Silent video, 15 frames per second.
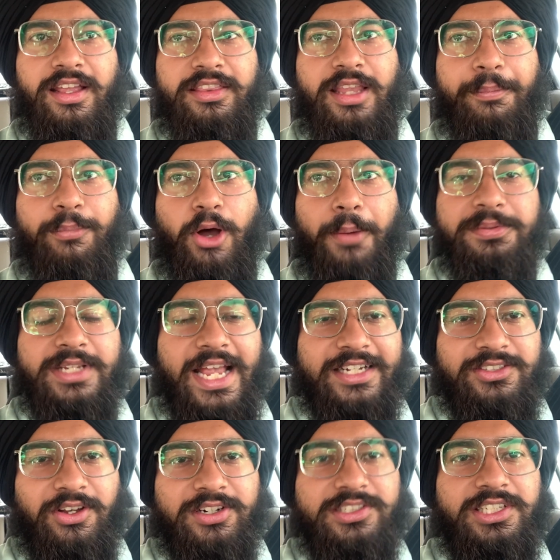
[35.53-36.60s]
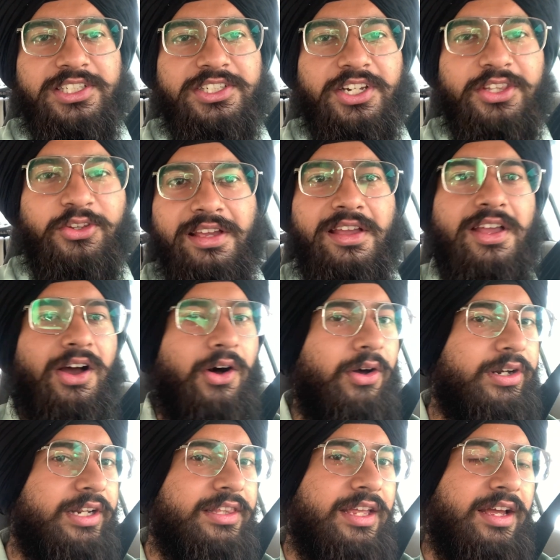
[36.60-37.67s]
द पॉप्स एग्जॉर्सिस्ट तो
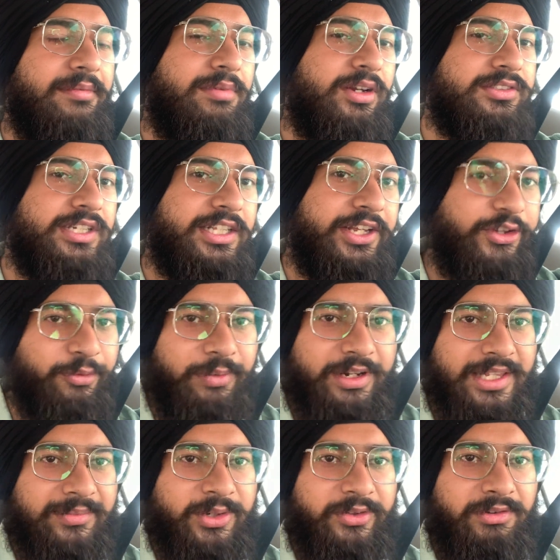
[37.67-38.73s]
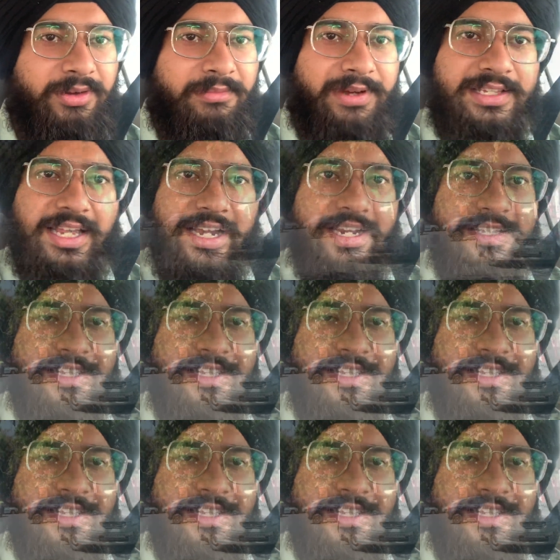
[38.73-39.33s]
हॉरर था बहुत ज्यादा ह्यूमर था मूवी में मजा आ गया